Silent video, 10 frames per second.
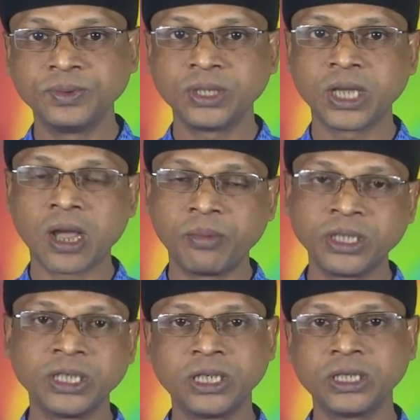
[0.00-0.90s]
যে
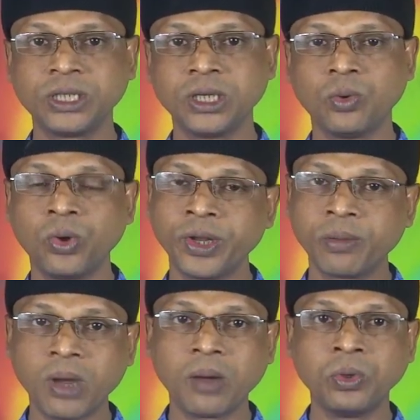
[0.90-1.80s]
আমাদের দেশে অনেক
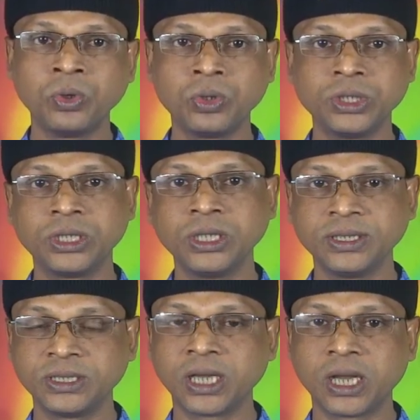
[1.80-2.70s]
মা বোন রয়েছে
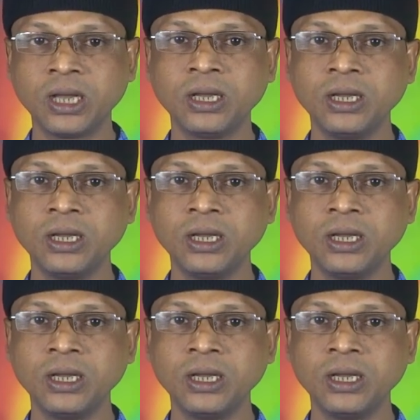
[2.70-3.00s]
যারা